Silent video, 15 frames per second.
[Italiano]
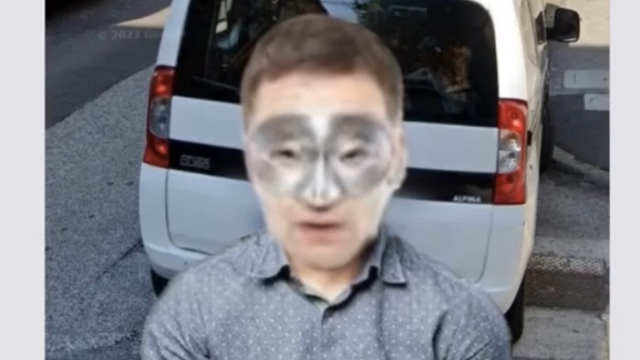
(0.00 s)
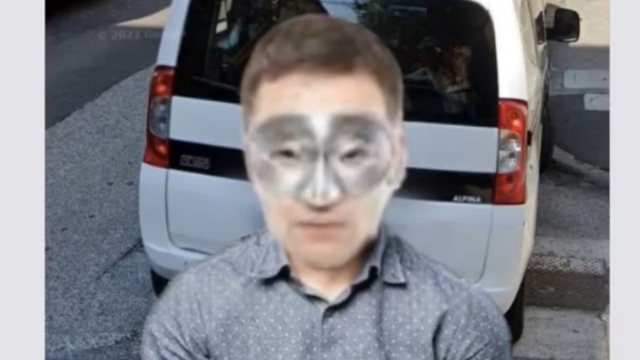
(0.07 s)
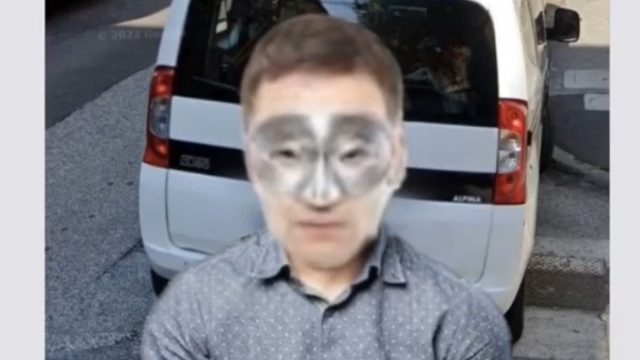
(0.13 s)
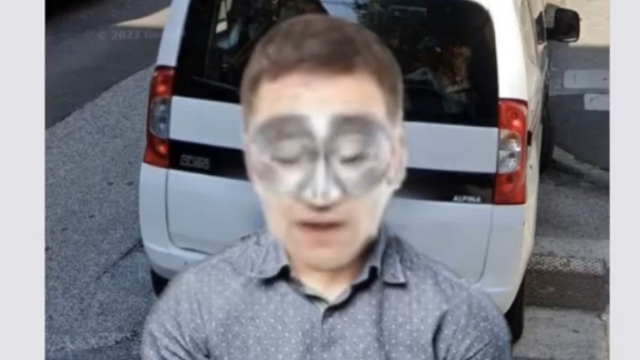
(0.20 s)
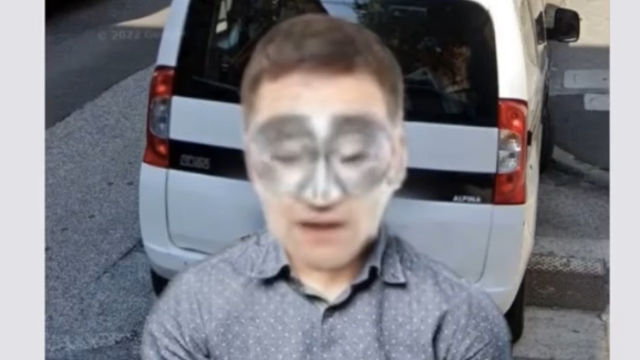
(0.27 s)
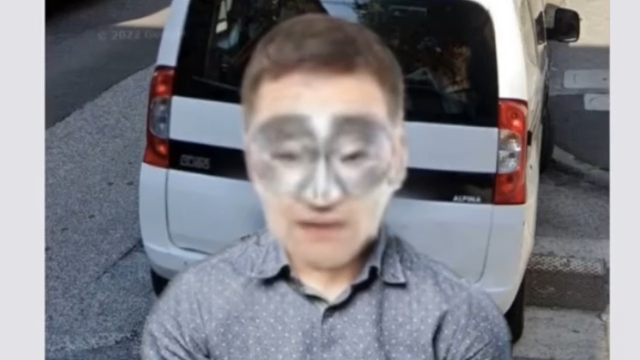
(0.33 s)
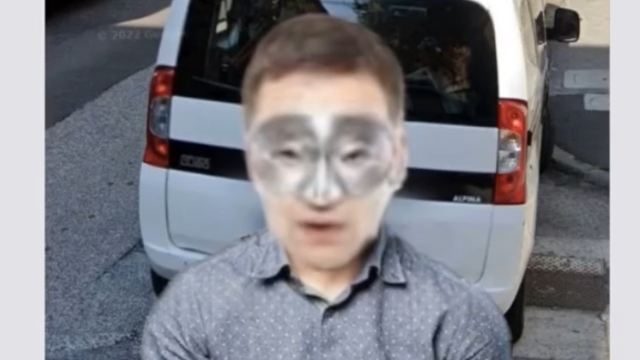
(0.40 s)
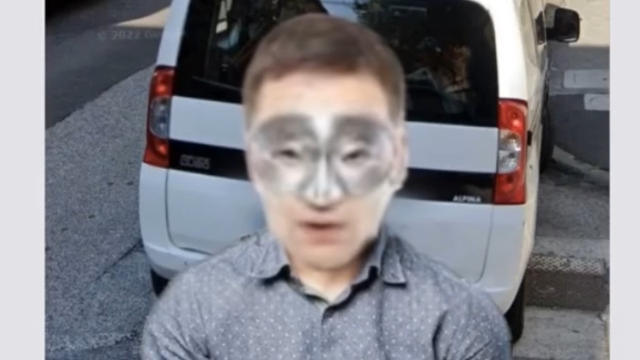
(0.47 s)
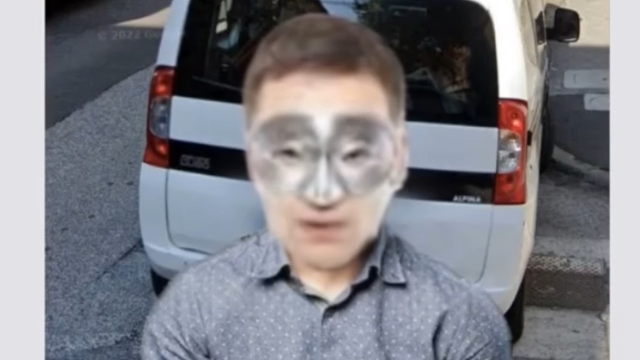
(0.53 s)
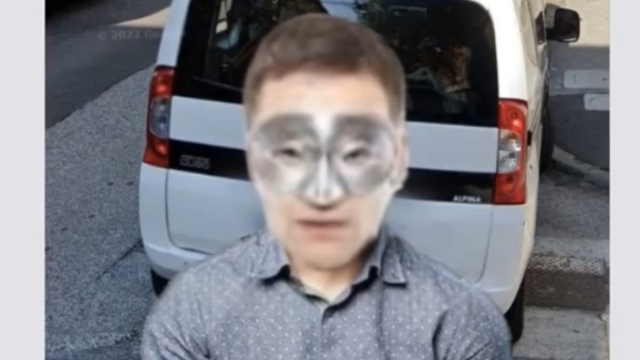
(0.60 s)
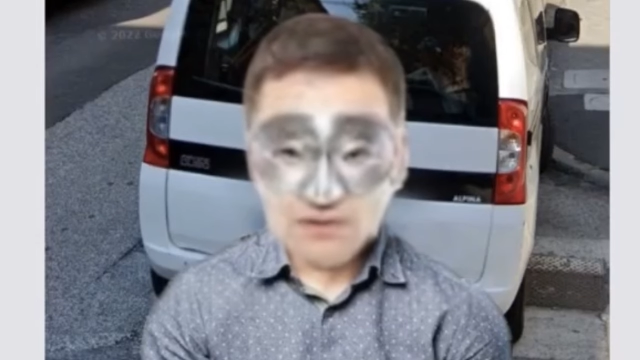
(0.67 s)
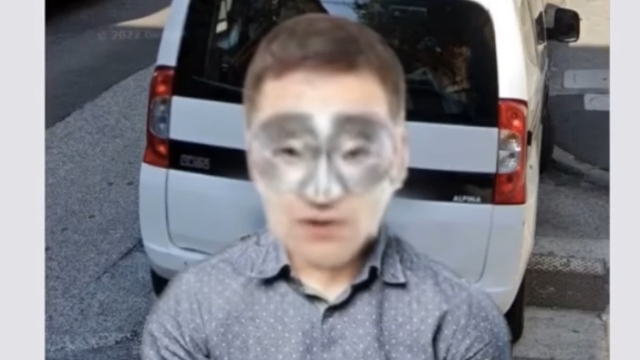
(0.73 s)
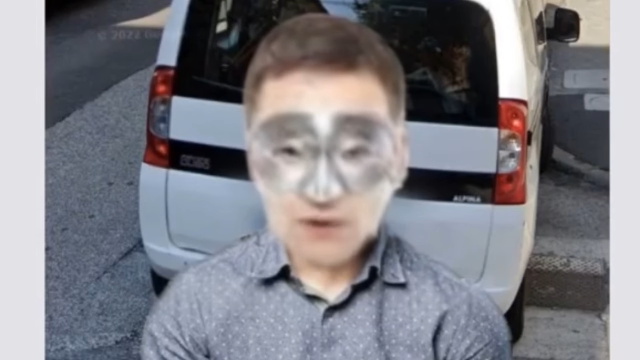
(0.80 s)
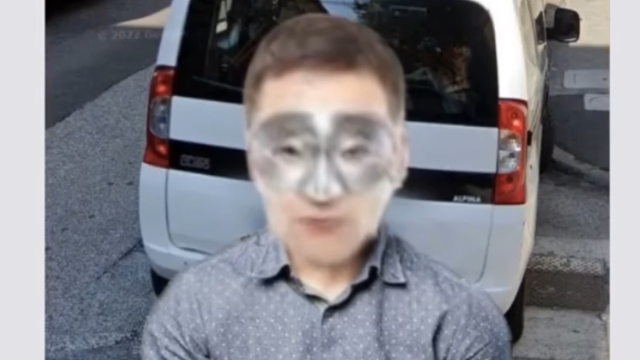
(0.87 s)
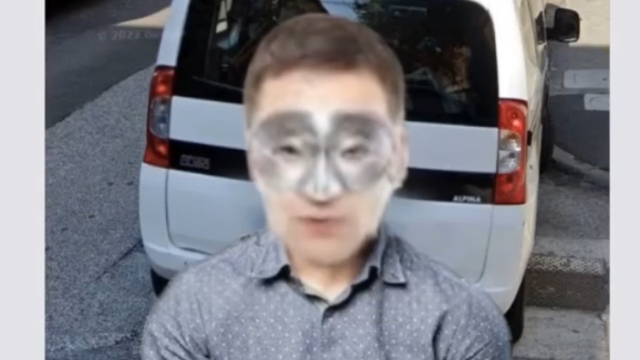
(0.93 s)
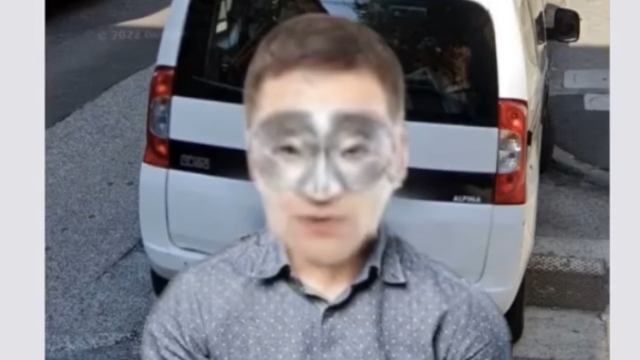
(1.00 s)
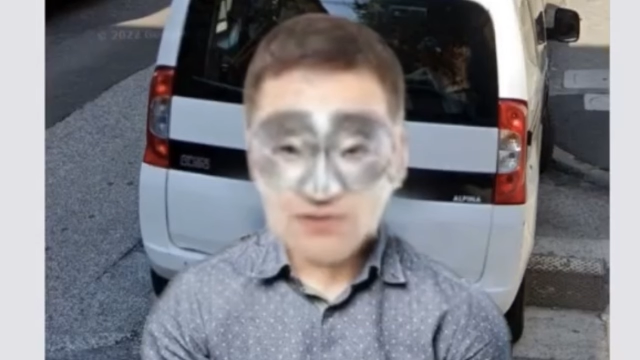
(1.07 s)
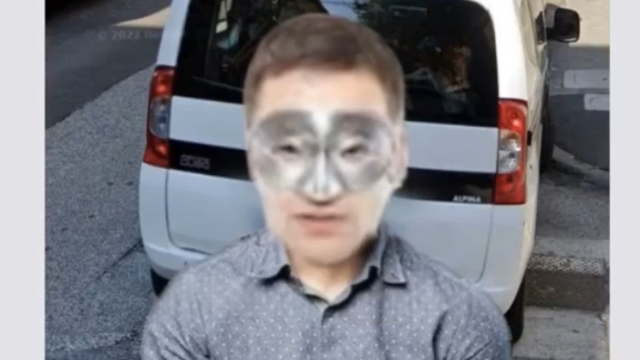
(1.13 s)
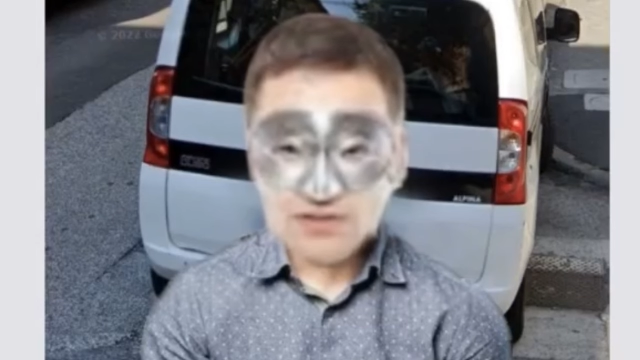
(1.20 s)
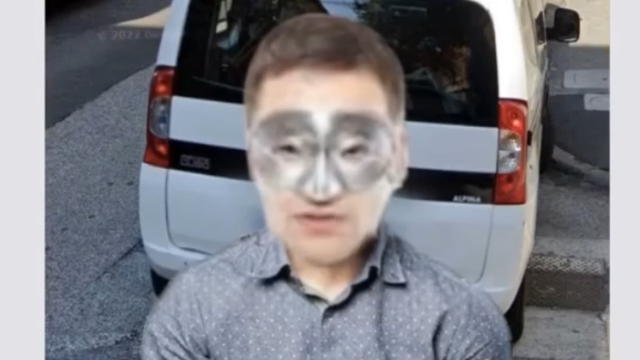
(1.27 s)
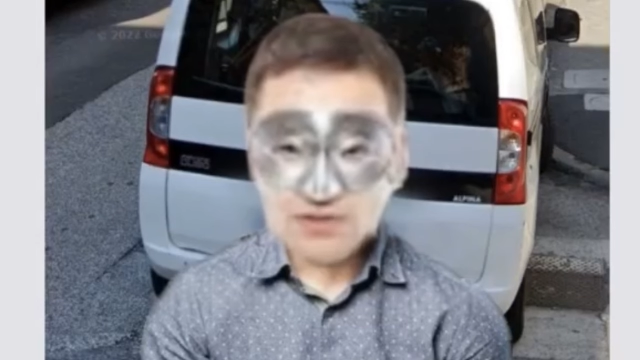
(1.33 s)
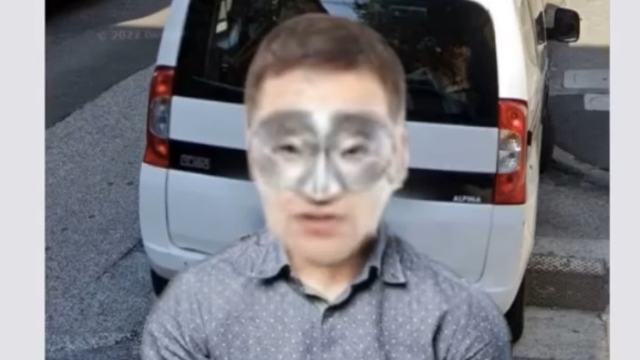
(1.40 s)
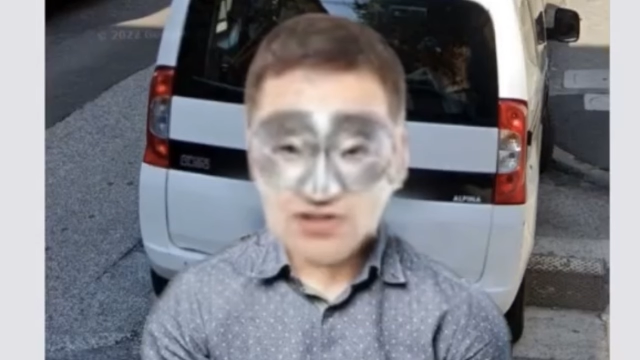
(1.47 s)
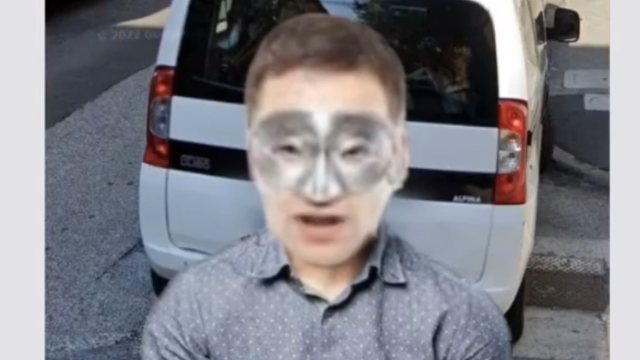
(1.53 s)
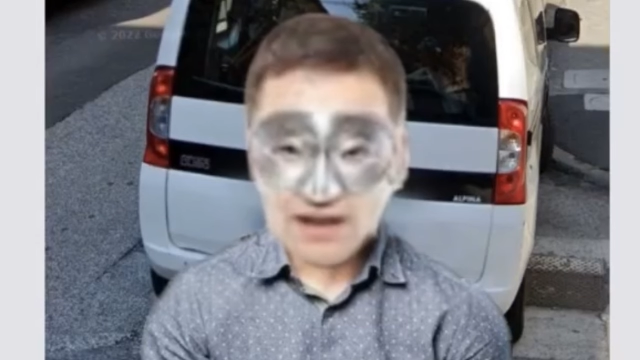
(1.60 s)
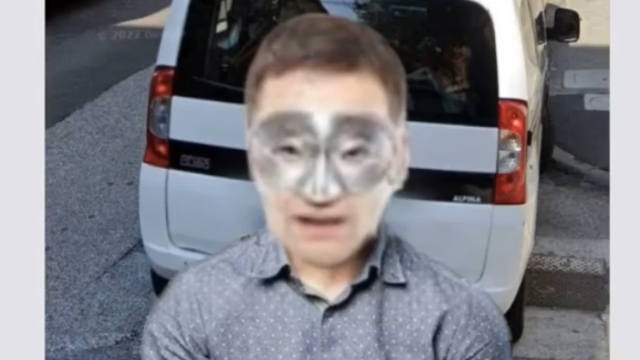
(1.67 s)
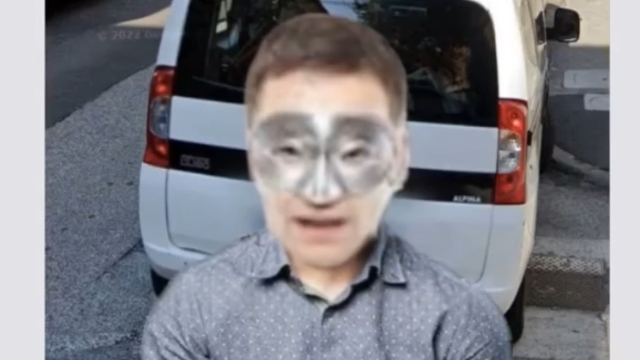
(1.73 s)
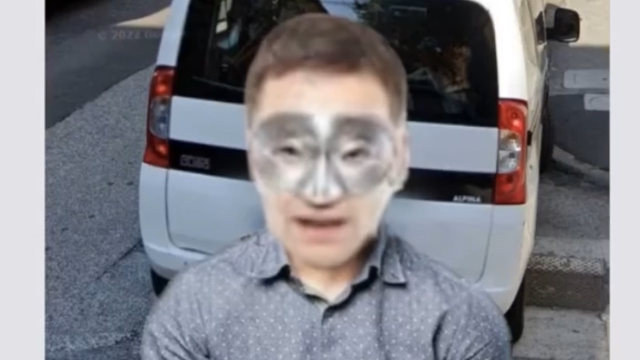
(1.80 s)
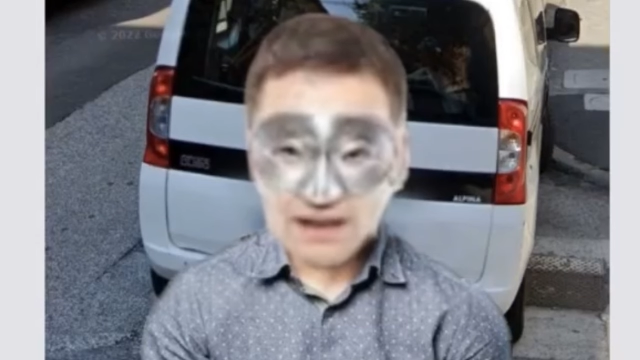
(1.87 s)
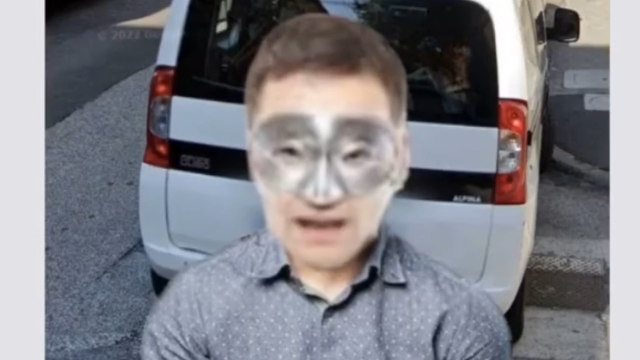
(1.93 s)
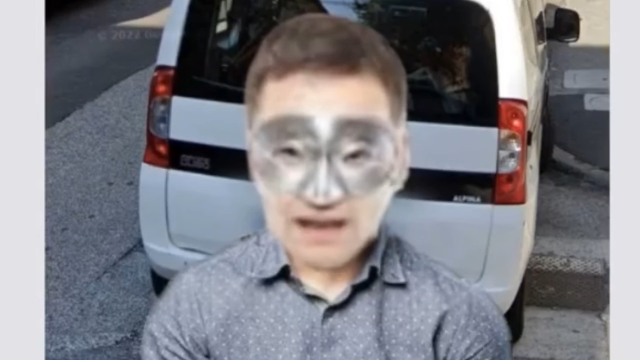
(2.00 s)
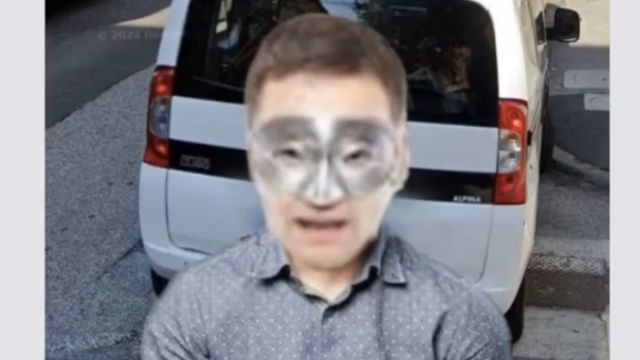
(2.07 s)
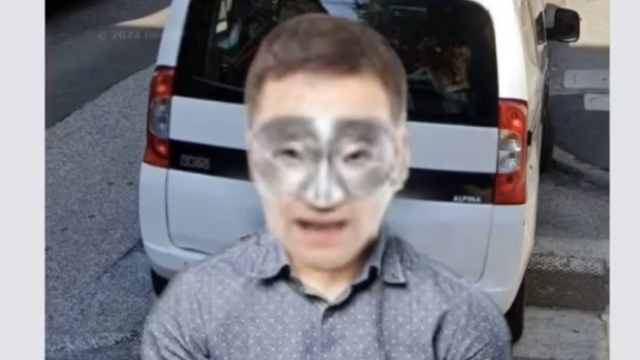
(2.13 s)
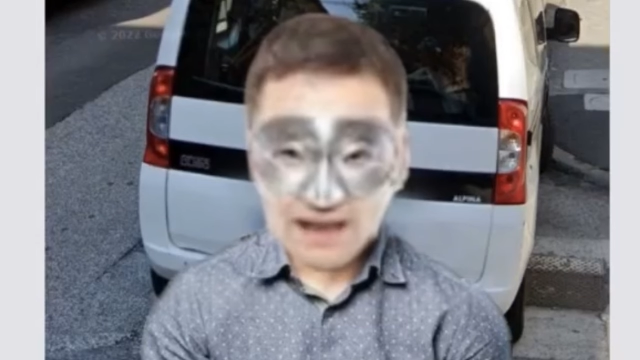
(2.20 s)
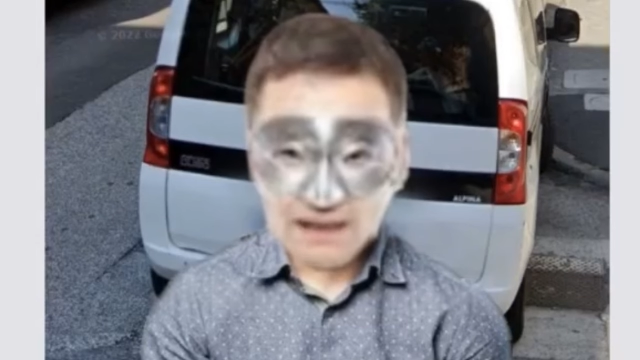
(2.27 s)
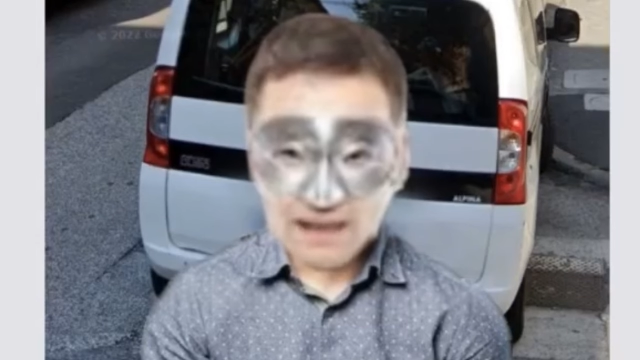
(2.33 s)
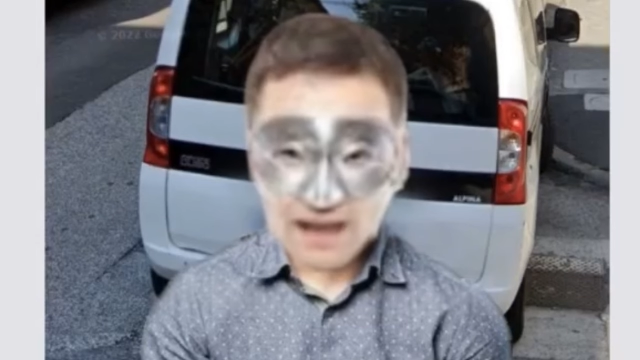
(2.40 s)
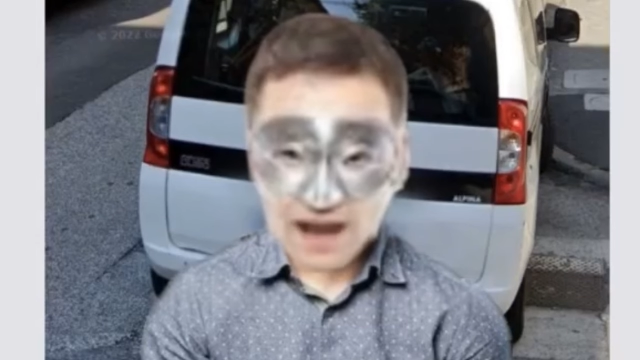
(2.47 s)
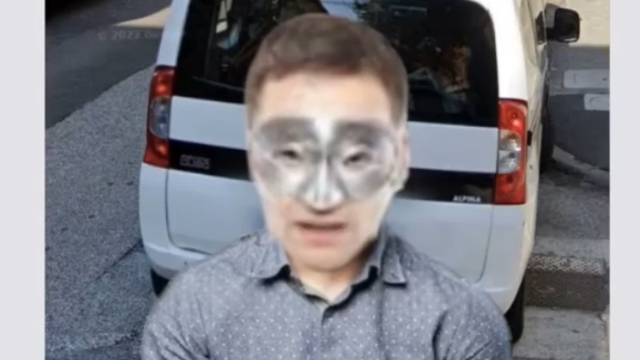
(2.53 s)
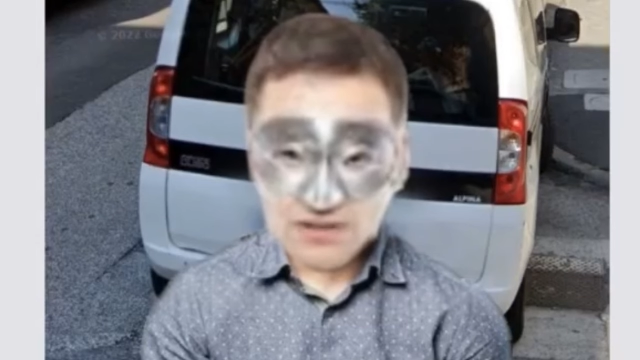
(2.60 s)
tante opzioni per rendere la segreteria